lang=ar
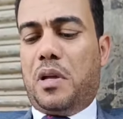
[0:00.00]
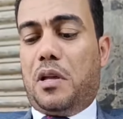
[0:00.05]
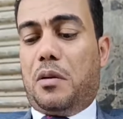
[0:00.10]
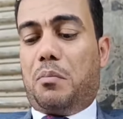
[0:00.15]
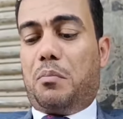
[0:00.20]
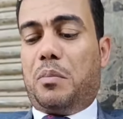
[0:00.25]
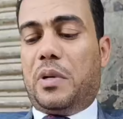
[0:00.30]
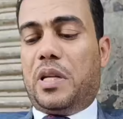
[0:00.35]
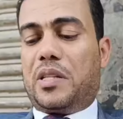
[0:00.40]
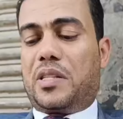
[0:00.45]

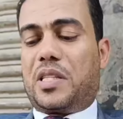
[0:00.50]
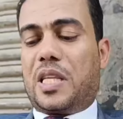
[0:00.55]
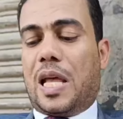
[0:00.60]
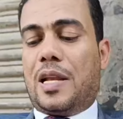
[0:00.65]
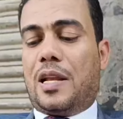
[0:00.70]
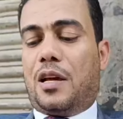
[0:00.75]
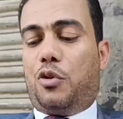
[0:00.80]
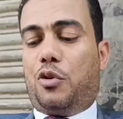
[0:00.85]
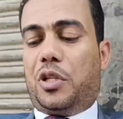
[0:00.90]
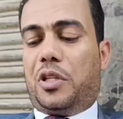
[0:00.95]
من
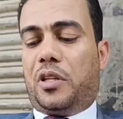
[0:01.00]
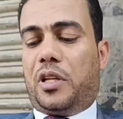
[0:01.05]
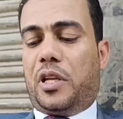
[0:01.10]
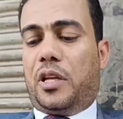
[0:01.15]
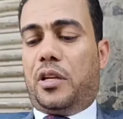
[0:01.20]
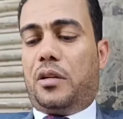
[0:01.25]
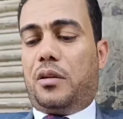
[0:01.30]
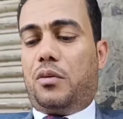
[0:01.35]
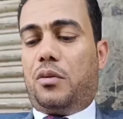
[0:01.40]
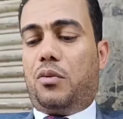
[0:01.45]
سنه
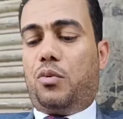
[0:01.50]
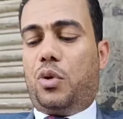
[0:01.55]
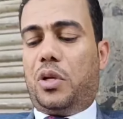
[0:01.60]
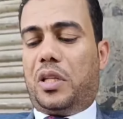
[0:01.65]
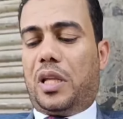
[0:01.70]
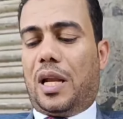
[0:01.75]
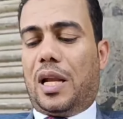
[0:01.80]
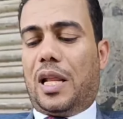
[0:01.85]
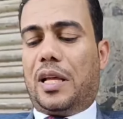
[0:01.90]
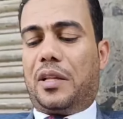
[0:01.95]
واتنين
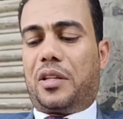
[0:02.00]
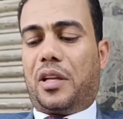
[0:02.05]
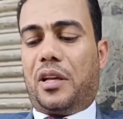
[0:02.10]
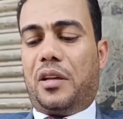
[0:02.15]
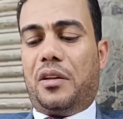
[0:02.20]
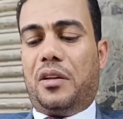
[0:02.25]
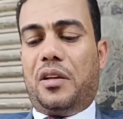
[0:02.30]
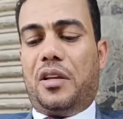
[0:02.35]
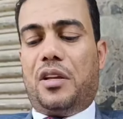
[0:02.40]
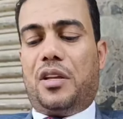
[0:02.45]
وثلاثه
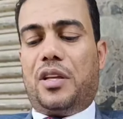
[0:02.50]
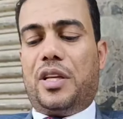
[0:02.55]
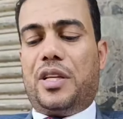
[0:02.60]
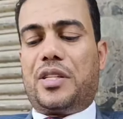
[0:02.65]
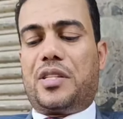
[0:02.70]
آه.